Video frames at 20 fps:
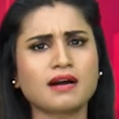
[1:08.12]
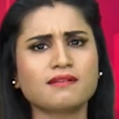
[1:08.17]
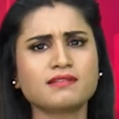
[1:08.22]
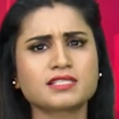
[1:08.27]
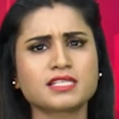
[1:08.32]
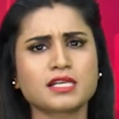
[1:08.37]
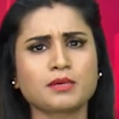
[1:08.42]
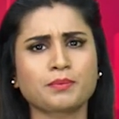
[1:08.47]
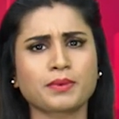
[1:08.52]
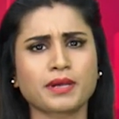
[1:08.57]

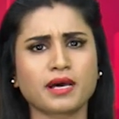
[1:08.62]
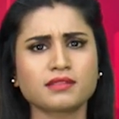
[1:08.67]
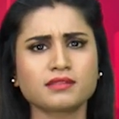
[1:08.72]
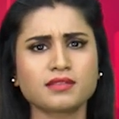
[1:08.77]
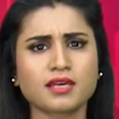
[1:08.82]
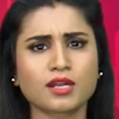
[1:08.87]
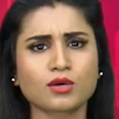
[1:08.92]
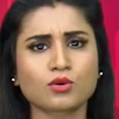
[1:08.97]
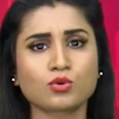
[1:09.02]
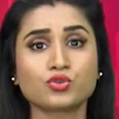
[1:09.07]
కావలసిన
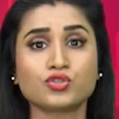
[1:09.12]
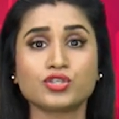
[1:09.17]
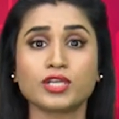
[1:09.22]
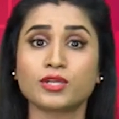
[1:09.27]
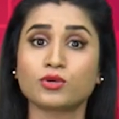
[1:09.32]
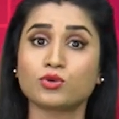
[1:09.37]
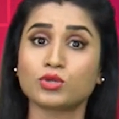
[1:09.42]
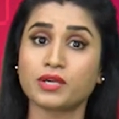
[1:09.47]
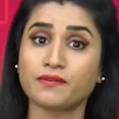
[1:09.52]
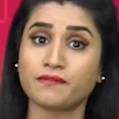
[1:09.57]
ప్రాంతాలకు
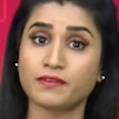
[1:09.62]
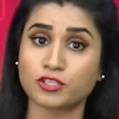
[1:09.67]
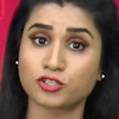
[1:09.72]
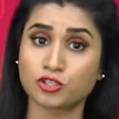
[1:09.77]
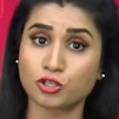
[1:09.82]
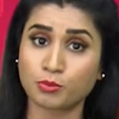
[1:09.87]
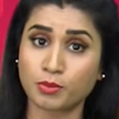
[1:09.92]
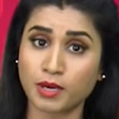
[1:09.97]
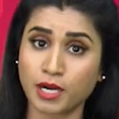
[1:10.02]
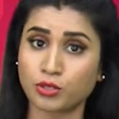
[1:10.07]
చేరుకునే
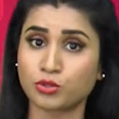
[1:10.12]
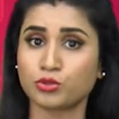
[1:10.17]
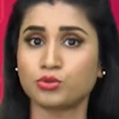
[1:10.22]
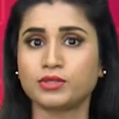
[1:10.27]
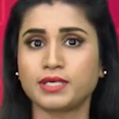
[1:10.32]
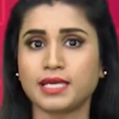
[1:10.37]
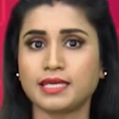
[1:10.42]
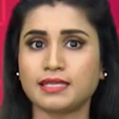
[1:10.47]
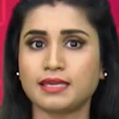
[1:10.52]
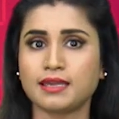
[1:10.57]
వెసులుబాటు
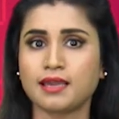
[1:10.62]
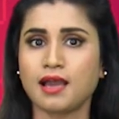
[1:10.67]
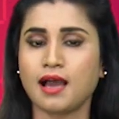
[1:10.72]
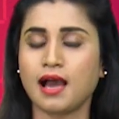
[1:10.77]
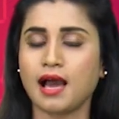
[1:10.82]
ఉండేది